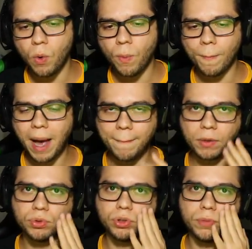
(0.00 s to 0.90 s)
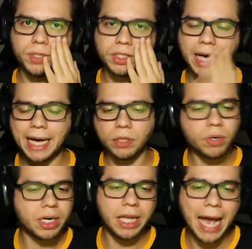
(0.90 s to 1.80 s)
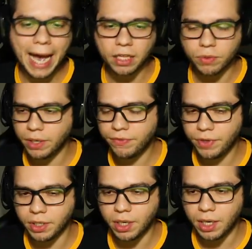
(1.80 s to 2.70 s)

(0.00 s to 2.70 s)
o mapa customizado, criado, enfim,